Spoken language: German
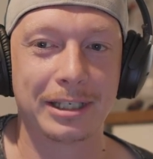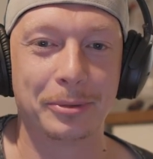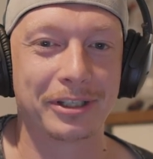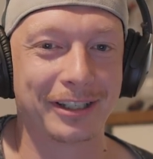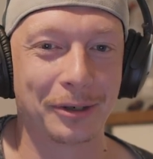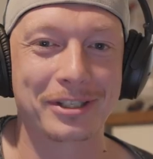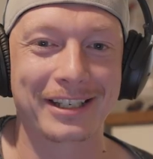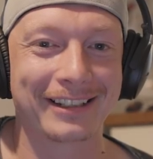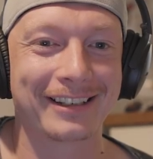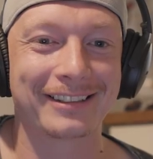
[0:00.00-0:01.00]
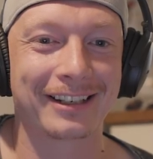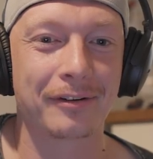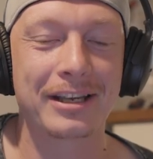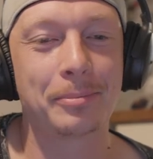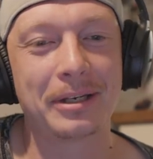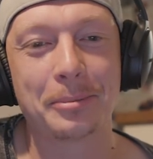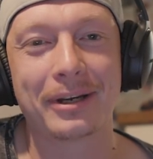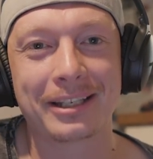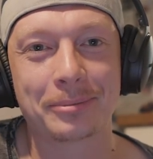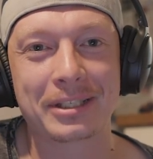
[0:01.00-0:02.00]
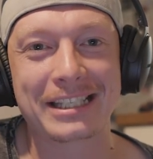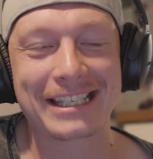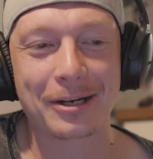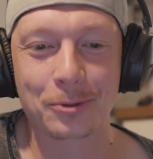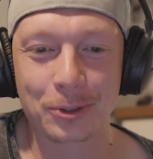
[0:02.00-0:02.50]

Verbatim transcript: ziemlich genau zeitgleich angefangen. Ich bin immer, ich bin sehr